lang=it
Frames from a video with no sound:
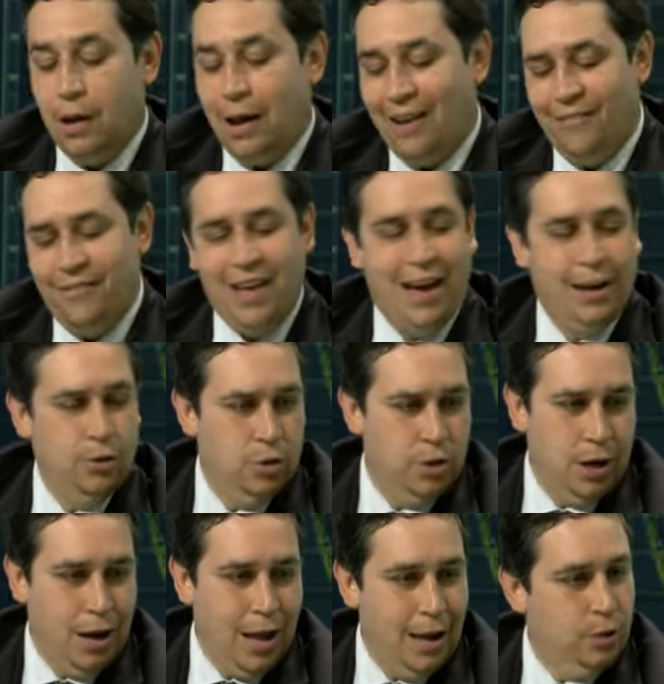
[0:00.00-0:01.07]
avviando
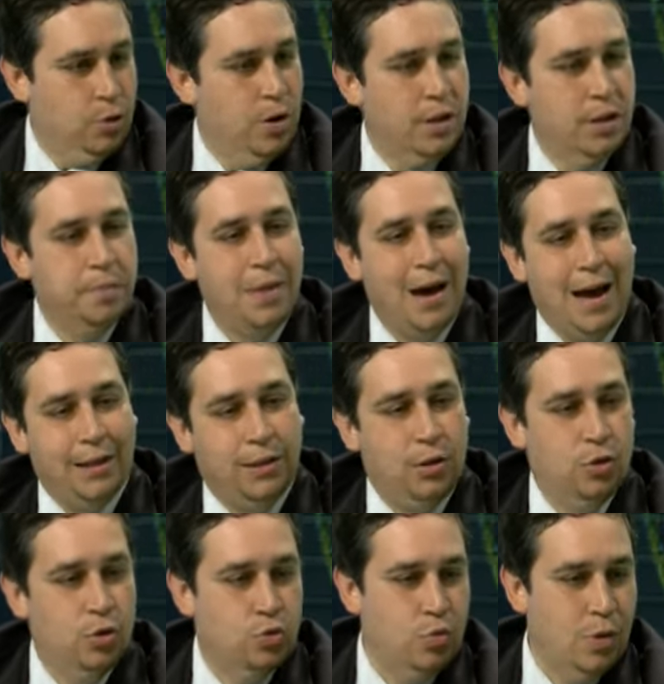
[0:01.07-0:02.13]
tra l'altro il
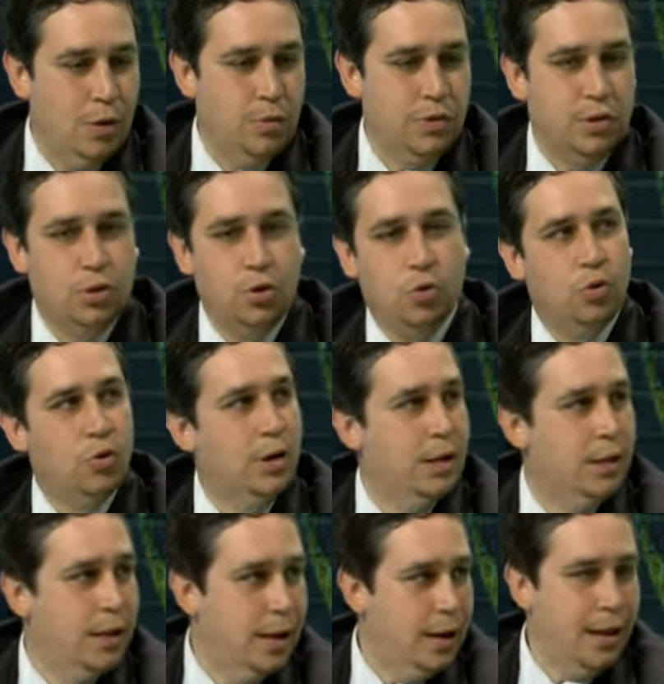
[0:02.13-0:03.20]
dibattito sulla questione
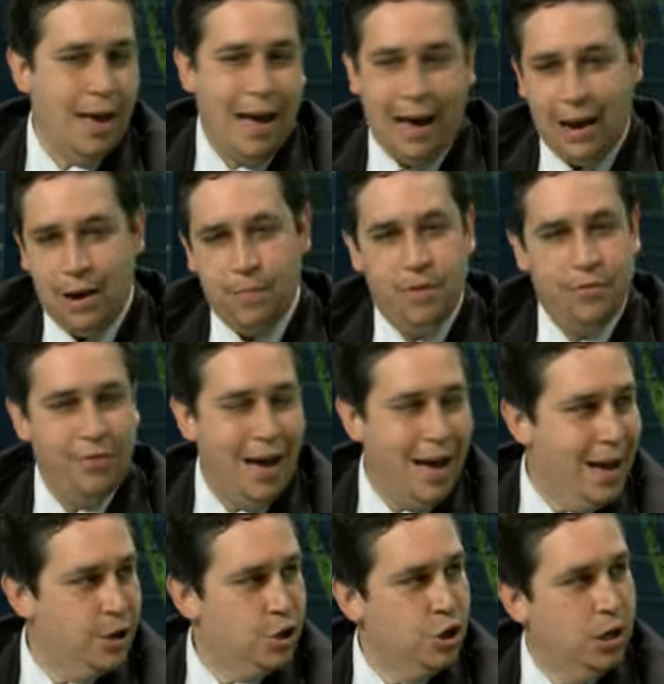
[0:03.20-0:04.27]
delle armi
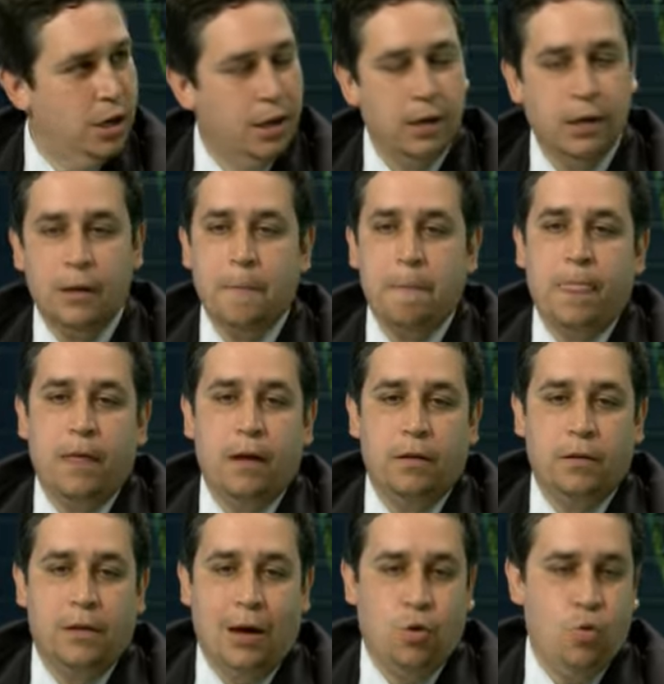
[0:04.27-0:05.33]
facili
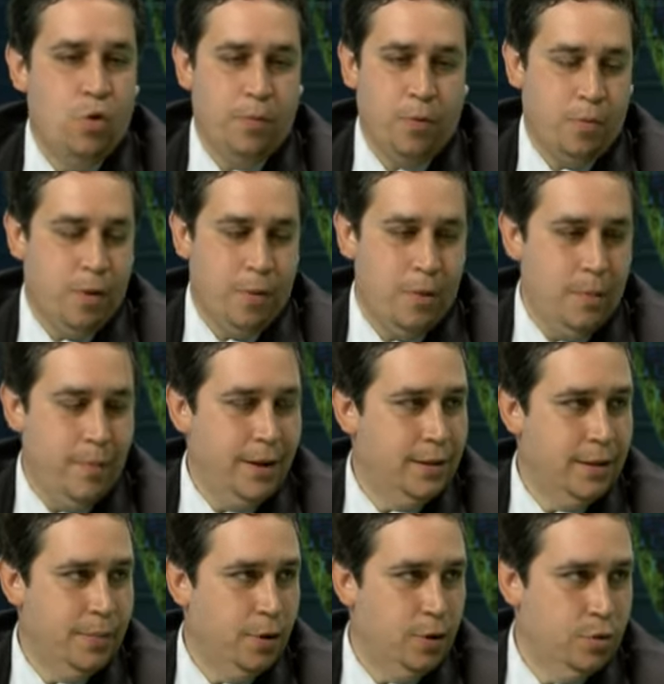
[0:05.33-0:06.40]
da cui
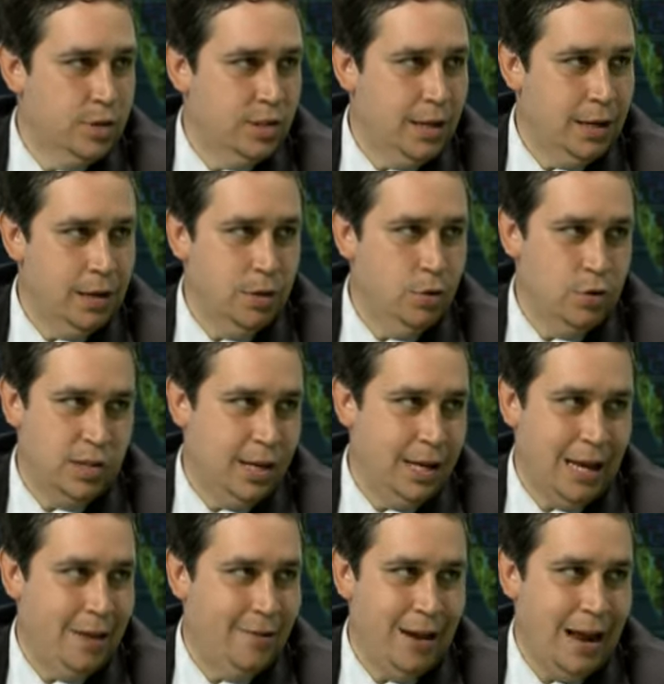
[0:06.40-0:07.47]
probabilmente poi non se, ne, non se, ne,
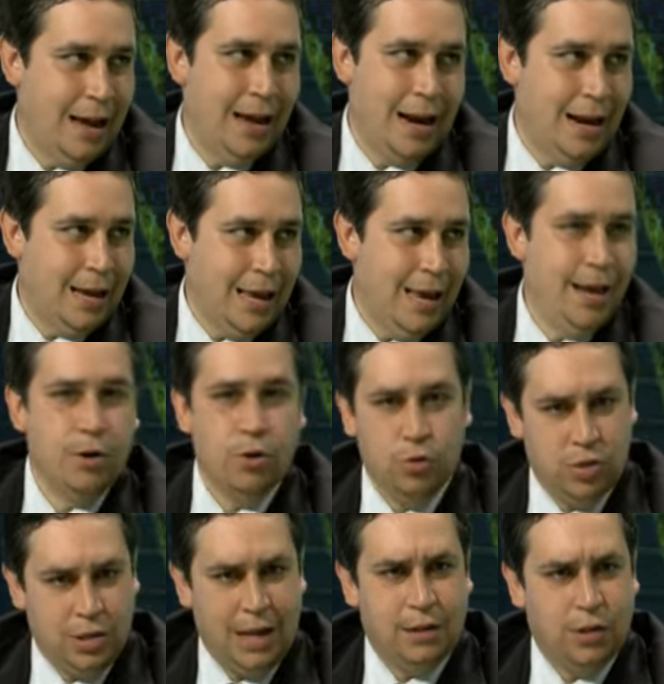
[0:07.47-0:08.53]
caverà granché,
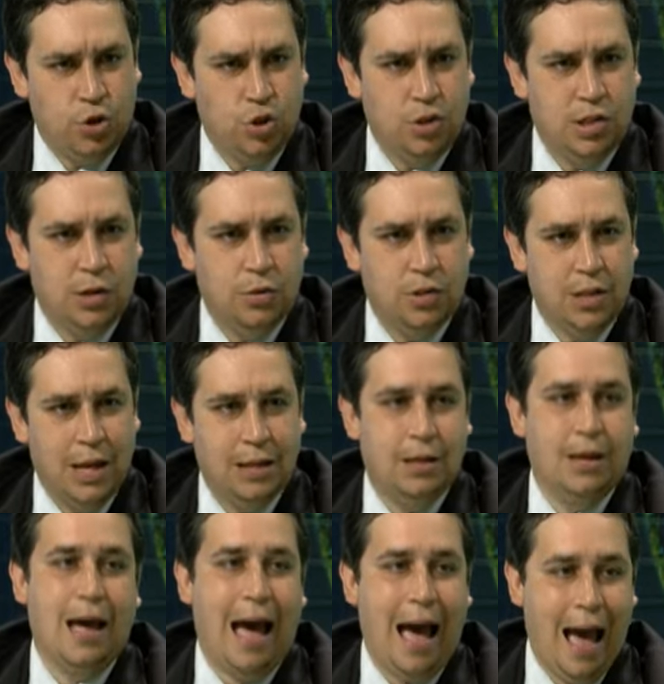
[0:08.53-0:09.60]
nonostante ci siano
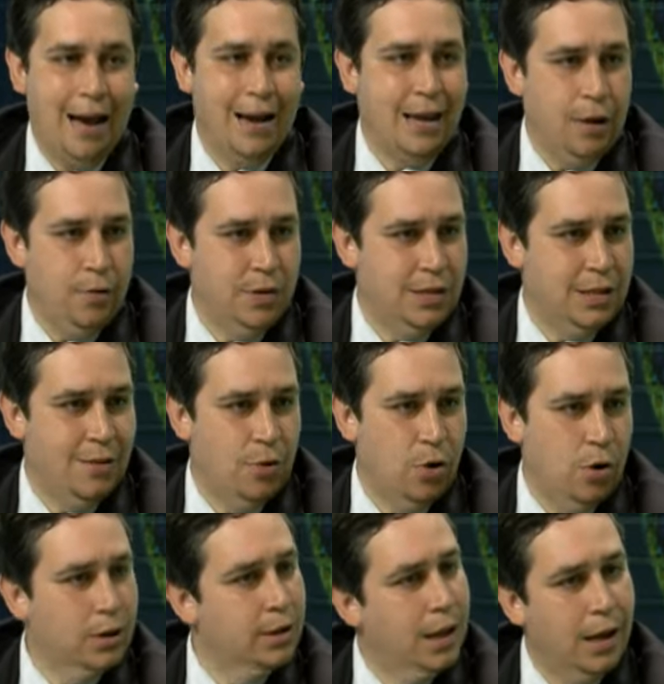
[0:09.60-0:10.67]
state anche questa
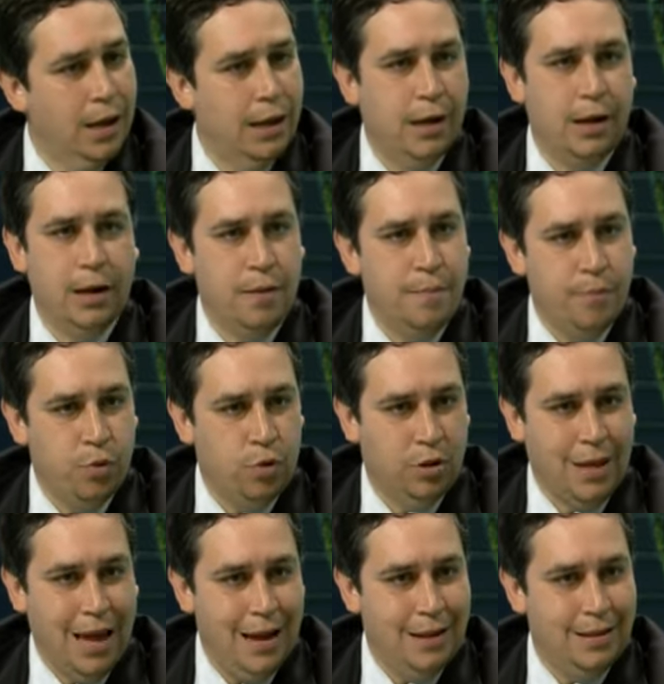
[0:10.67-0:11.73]
volta
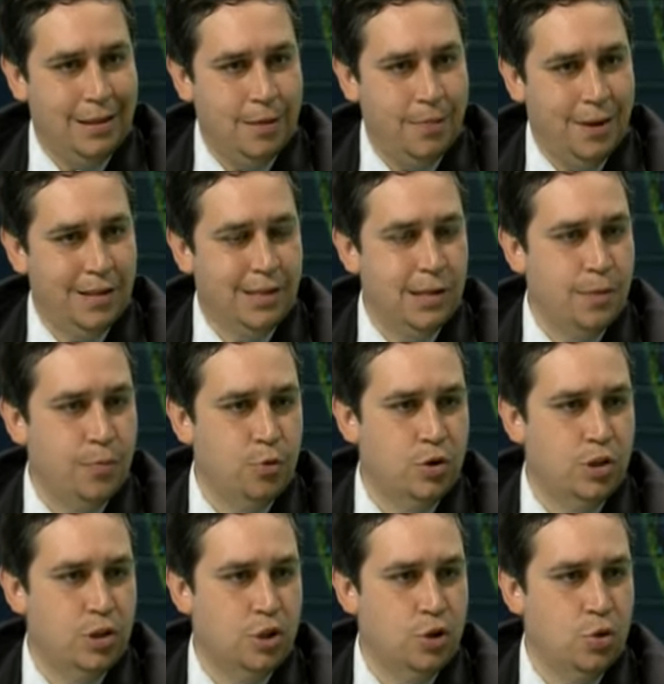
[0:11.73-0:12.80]
importanti prese di
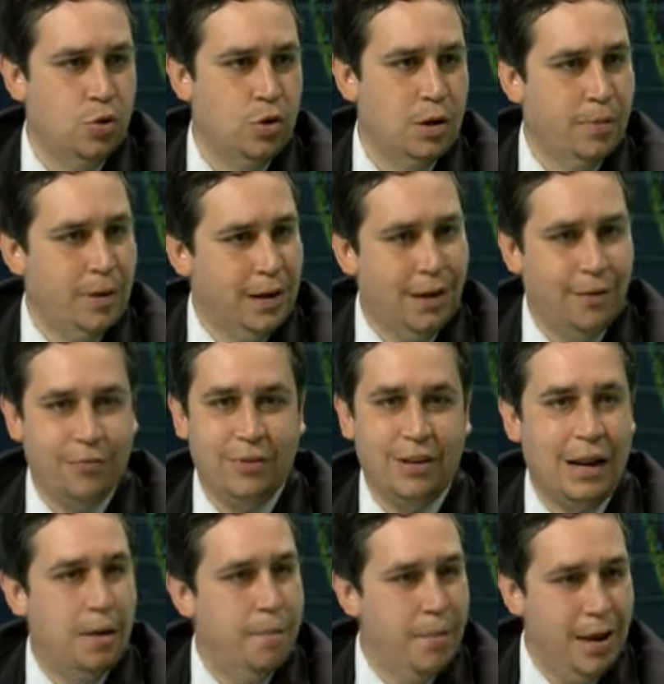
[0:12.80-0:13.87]
posizione perché
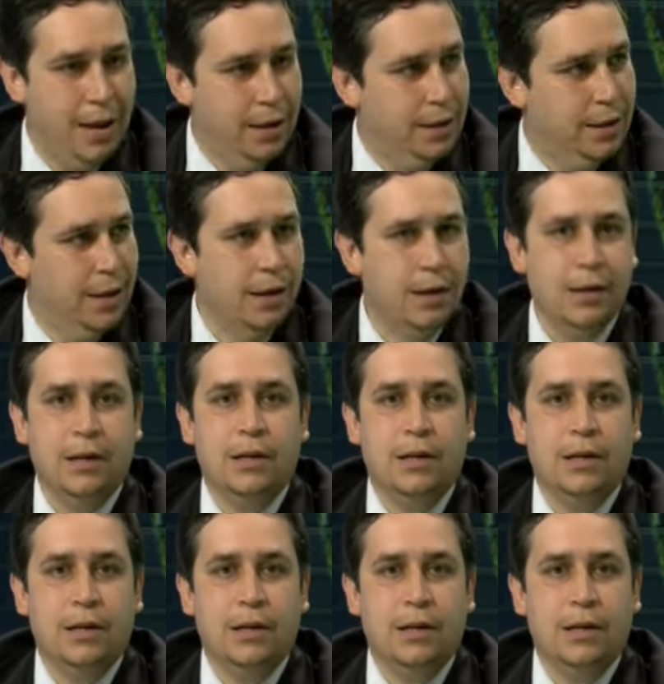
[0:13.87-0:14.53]
finalmente